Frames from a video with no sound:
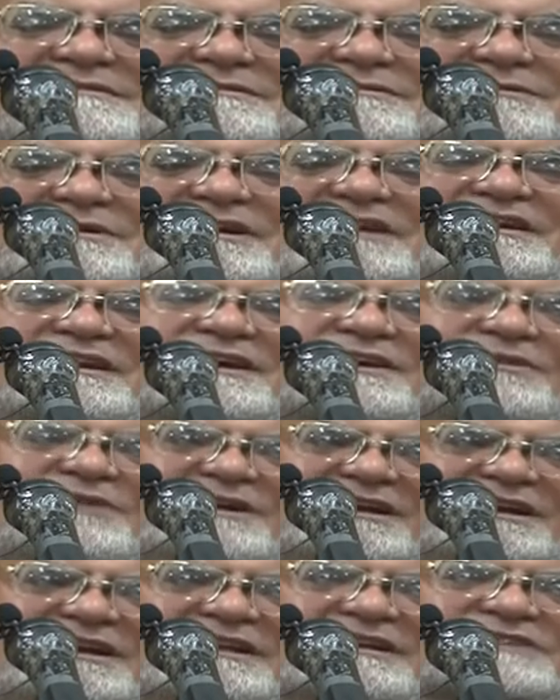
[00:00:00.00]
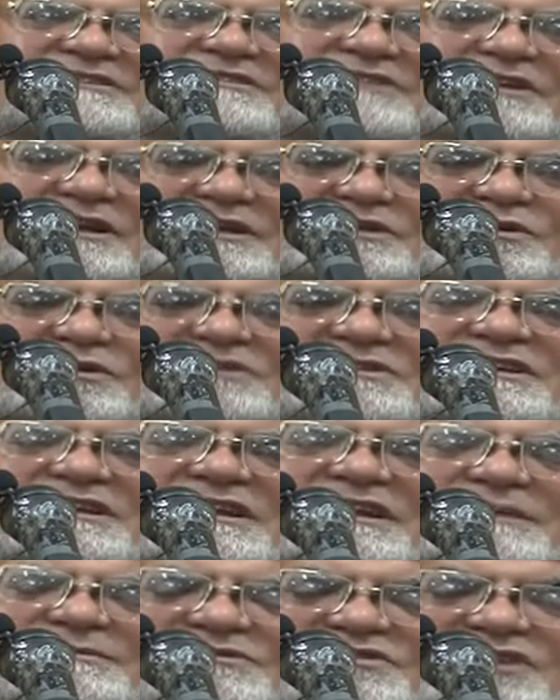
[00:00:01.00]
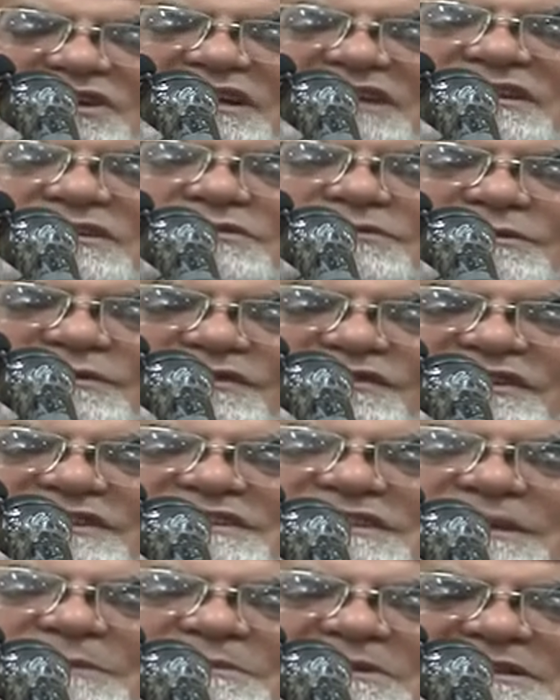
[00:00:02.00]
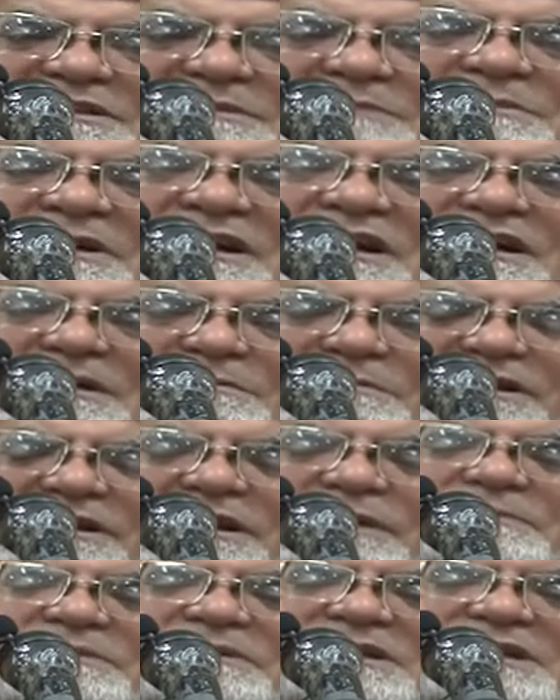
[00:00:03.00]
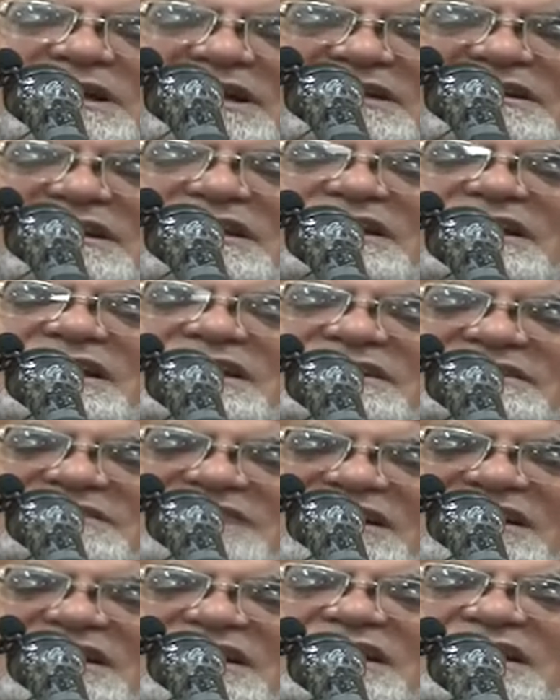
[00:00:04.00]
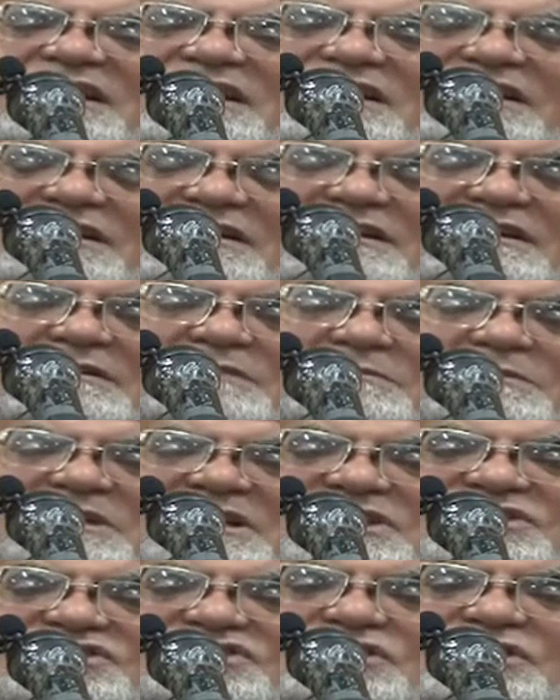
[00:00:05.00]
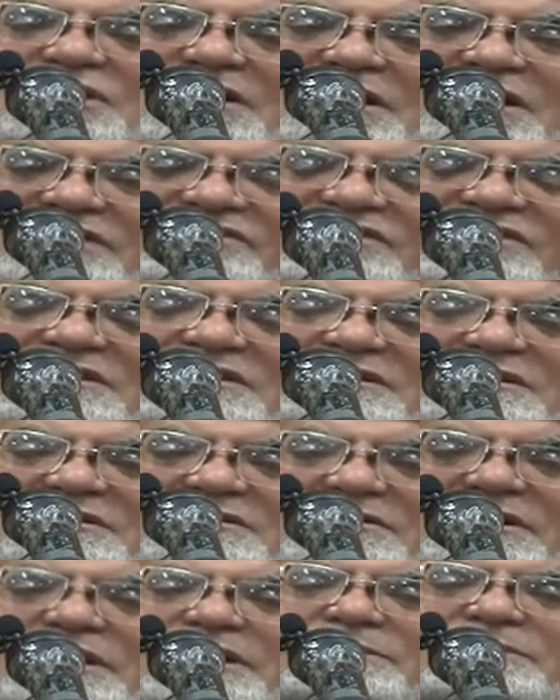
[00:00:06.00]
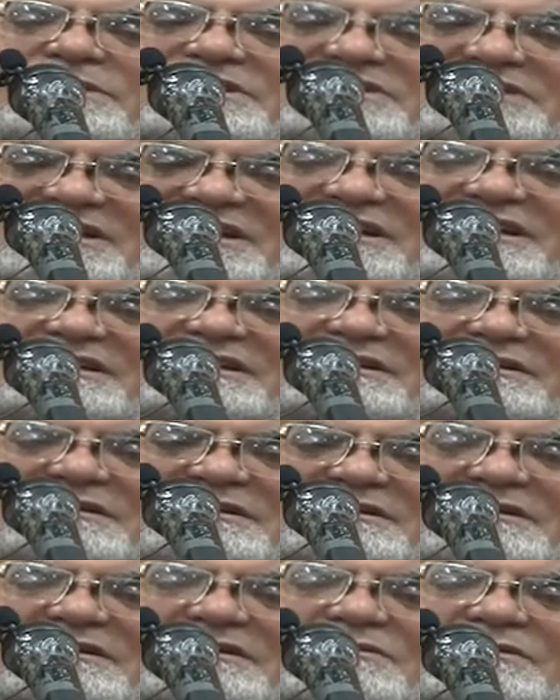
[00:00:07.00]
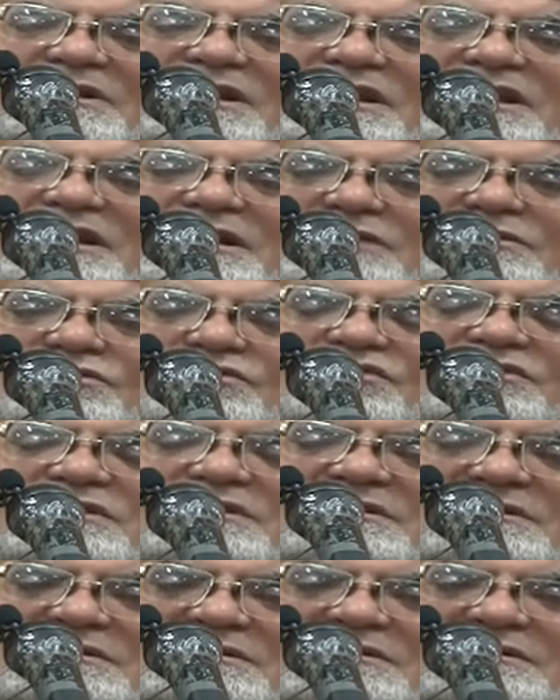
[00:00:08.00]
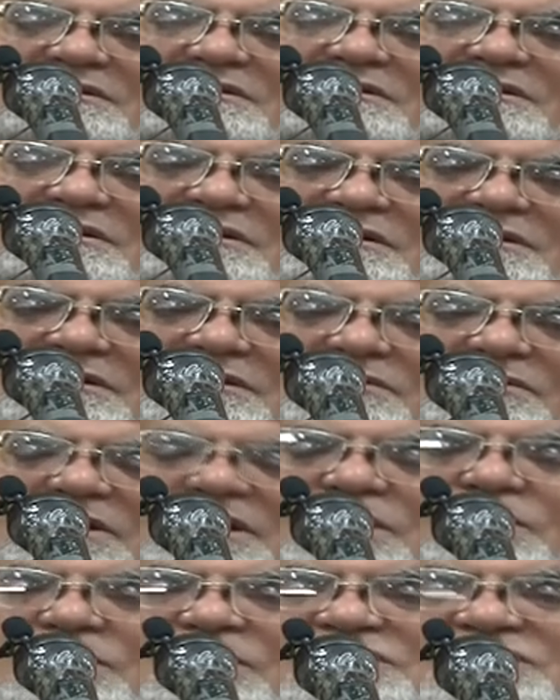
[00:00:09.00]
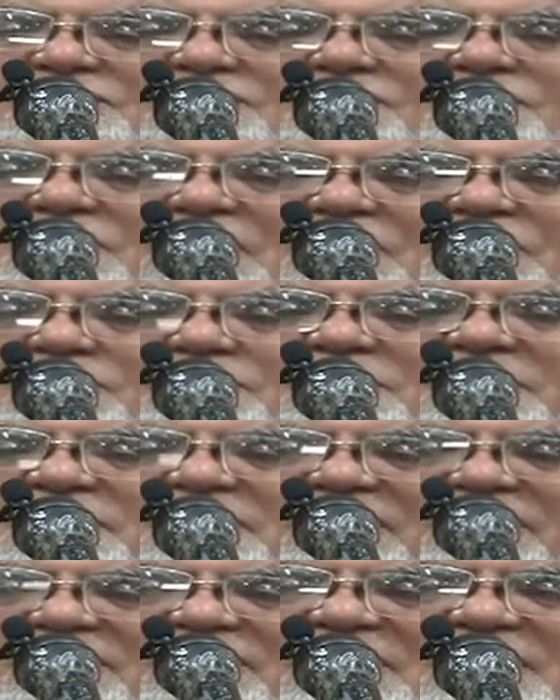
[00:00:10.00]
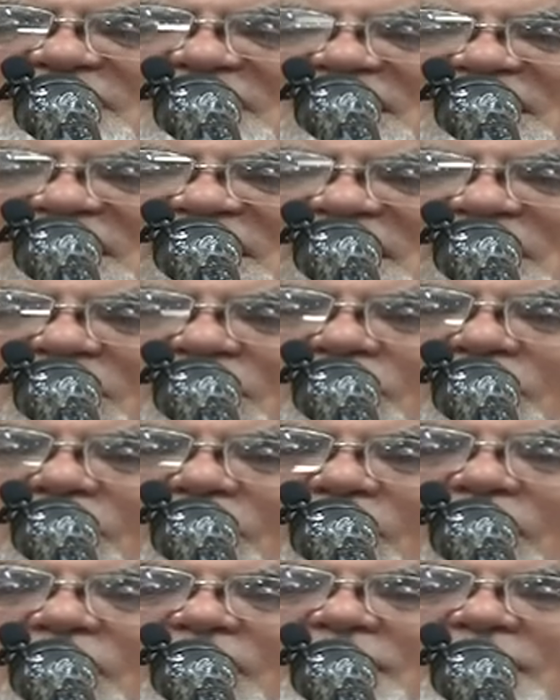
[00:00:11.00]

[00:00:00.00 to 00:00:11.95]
وأنه عليه الصلاة والسلام صادق في جميع ما أخبر به عن الله تعالى من الصراط والميزان والحوض والوزن يومئذ الحق